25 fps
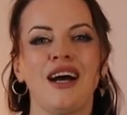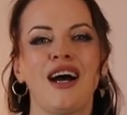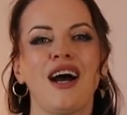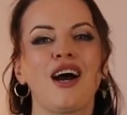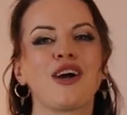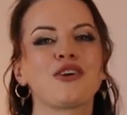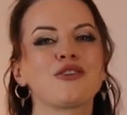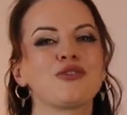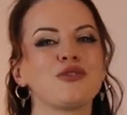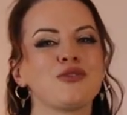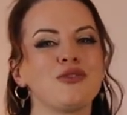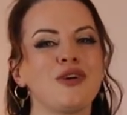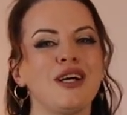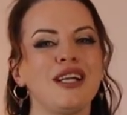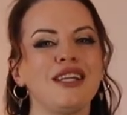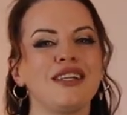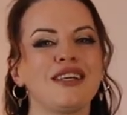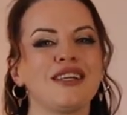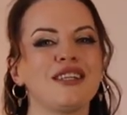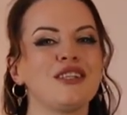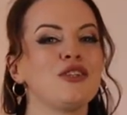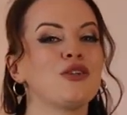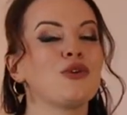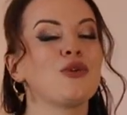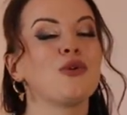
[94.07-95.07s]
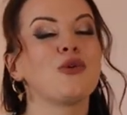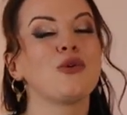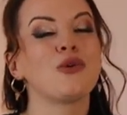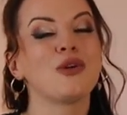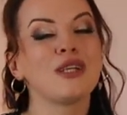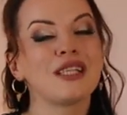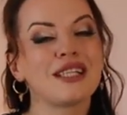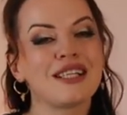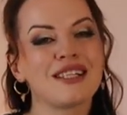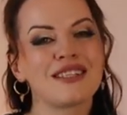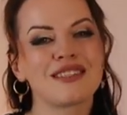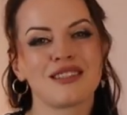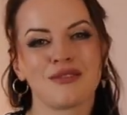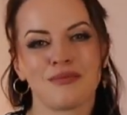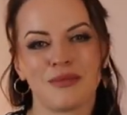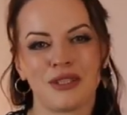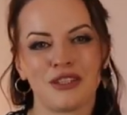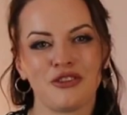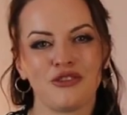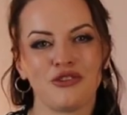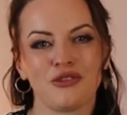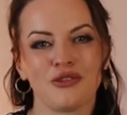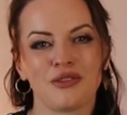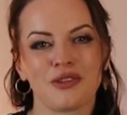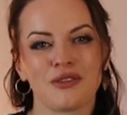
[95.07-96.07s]
Актуально и ой как
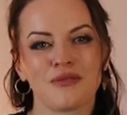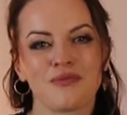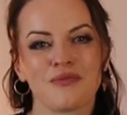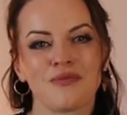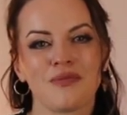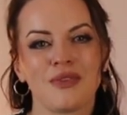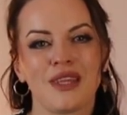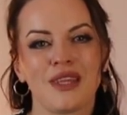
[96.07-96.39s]
заманчиво.